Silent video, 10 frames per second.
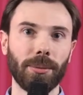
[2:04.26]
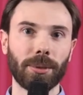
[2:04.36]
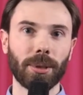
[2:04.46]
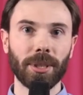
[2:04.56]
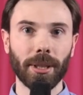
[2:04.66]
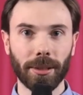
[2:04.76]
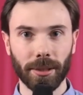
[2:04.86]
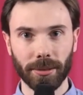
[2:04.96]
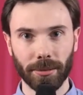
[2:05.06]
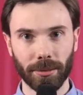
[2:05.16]
nous sommes
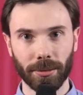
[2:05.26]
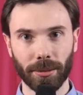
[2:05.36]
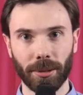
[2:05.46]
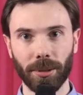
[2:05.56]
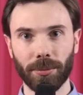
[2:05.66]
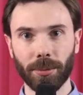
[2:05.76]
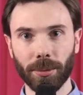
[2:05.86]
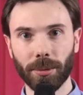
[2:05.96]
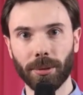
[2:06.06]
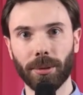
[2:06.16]
certains qu'il
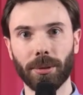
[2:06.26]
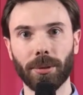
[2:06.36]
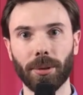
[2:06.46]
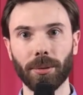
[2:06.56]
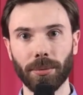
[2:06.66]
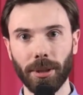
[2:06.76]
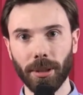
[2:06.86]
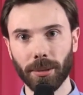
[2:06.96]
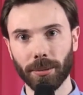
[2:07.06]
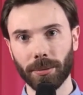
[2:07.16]
faut en
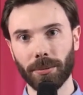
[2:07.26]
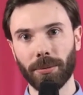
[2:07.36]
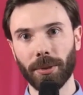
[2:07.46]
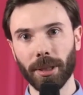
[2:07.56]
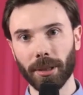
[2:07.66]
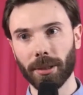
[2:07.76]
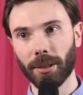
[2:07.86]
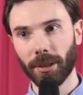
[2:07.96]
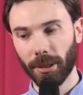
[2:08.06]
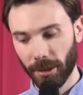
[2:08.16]
ville
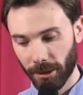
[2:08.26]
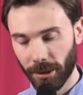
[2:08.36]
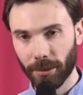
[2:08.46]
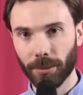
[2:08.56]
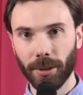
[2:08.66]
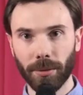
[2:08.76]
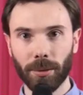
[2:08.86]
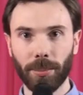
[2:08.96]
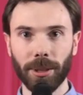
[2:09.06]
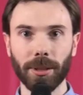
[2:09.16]
faire se
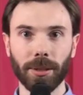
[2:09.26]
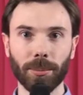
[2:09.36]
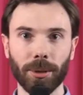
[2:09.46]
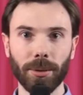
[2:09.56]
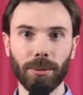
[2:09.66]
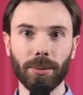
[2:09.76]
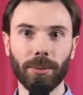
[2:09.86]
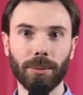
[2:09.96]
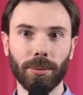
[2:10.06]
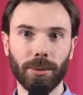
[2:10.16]
développer des modes
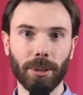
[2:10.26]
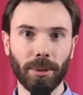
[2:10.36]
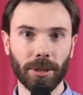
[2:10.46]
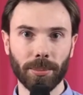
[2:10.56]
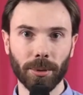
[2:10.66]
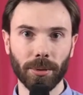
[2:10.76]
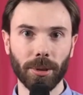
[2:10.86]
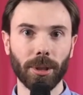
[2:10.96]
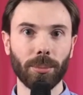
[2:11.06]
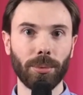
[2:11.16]
de déplacement
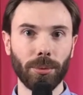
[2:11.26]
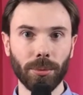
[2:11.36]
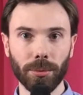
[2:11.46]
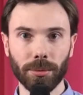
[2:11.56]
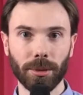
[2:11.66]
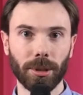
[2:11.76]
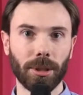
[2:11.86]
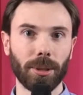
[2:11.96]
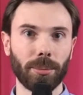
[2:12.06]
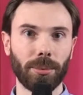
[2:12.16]
plus doux,
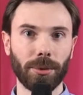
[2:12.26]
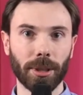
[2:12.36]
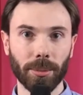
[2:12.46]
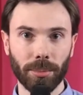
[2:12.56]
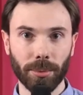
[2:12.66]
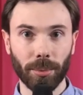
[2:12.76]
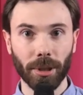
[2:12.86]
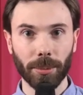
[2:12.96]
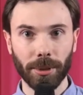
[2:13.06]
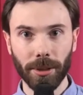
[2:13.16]
plus simples,
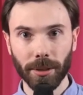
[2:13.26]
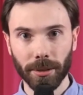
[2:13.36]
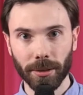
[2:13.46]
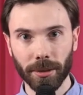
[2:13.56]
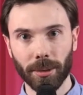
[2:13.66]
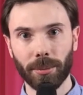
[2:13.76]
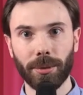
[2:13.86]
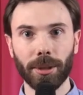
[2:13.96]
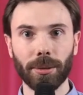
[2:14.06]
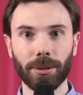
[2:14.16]
plus rapides
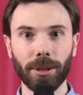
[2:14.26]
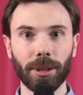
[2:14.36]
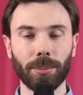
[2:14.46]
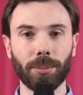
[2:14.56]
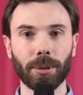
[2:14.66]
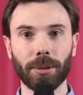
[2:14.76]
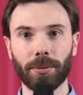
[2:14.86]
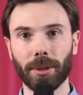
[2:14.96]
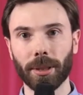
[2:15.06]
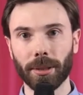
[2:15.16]
plus écologique qui pourrait
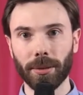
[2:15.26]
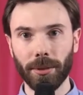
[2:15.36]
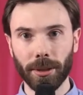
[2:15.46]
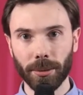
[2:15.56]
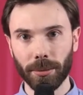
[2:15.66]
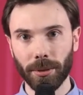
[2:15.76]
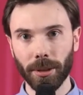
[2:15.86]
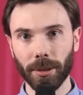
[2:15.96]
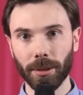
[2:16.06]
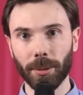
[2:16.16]
faire éviter aux
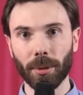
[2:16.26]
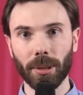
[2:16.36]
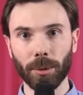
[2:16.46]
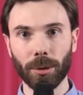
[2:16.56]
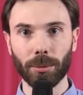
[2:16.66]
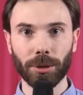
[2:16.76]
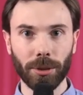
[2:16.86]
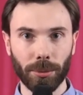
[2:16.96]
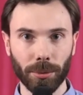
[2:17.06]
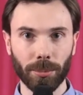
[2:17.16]
villes les problèmes de
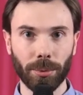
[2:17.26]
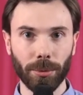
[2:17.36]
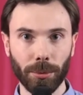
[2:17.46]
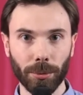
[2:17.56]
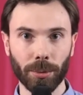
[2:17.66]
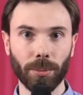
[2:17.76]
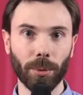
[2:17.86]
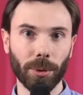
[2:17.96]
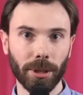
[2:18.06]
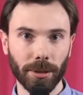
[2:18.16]
congestion et de pollution et de
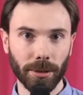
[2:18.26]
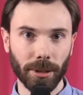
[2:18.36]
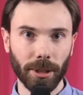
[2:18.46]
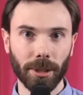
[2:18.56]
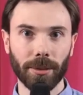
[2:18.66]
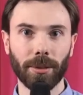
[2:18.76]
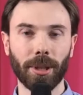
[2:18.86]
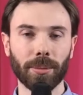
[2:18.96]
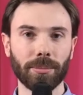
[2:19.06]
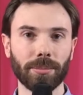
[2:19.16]
bruit.
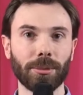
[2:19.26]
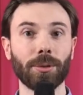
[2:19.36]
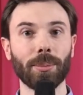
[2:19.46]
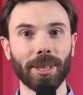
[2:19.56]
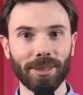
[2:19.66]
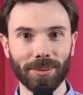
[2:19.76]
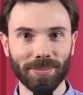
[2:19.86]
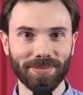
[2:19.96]
Voilà, je vous remercie.